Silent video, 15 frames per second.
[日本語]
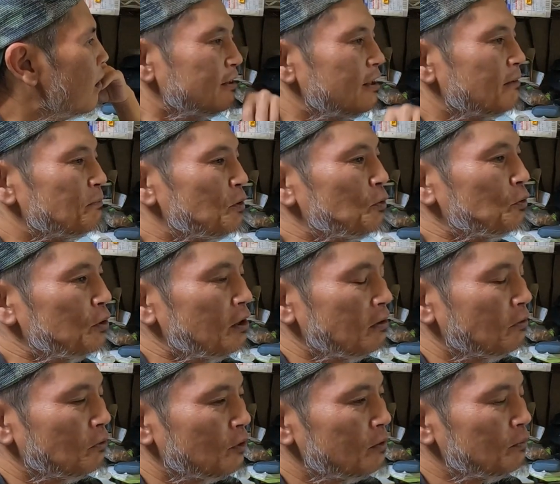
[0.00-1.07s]
いや、もう
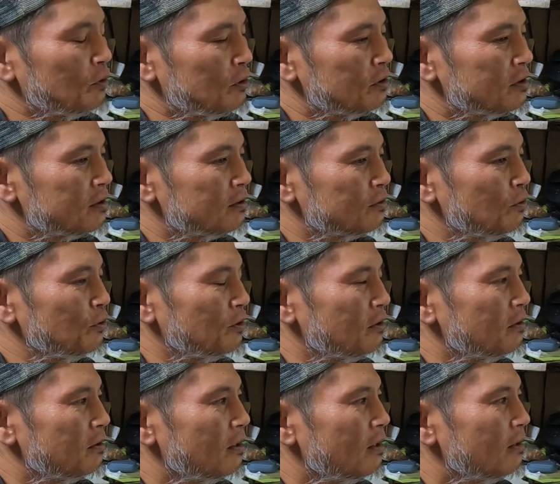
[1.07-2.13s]
ね、俺もね、すごい
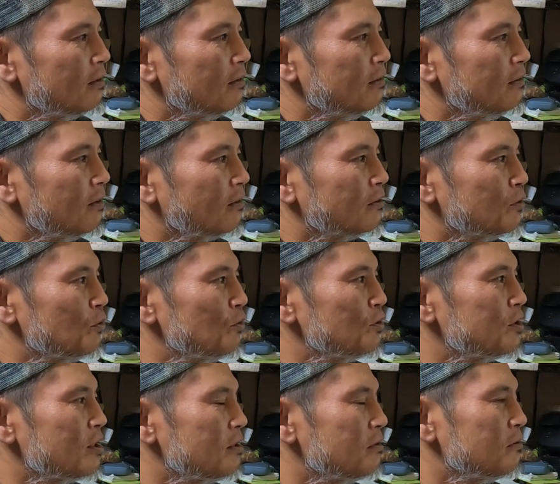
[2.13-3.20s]
ね、なんか、そ
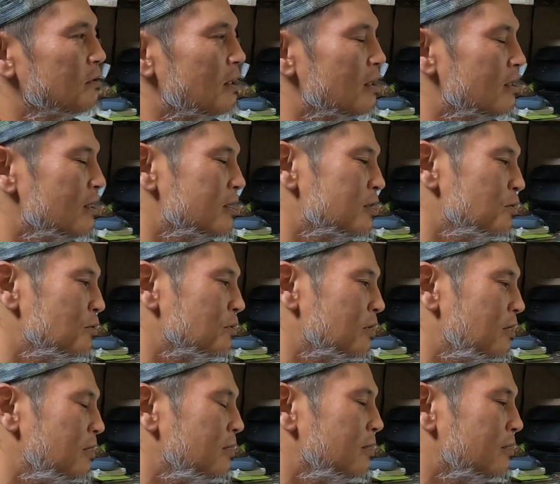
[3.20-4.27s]
うちゃんの話を
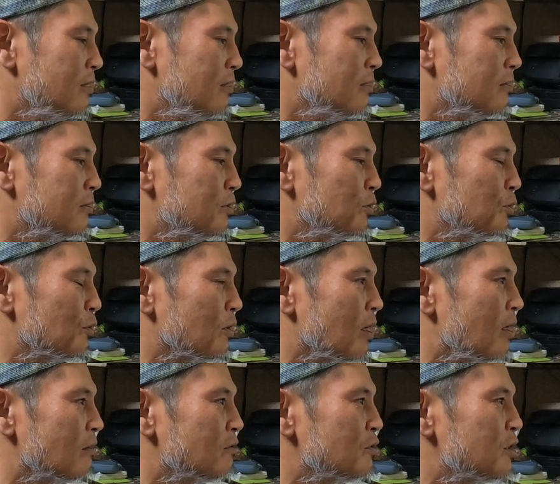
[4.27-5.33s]
聞いて、ちょっと
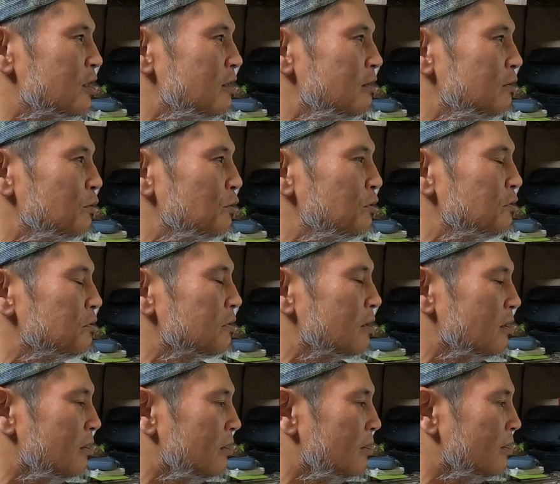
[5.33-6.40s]
確信という
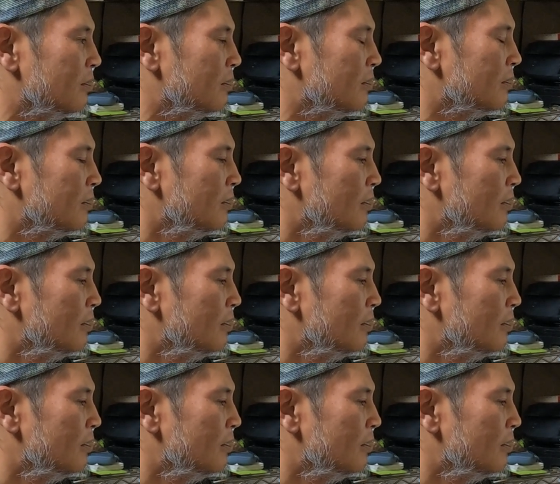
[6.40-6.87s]
か、はいはい、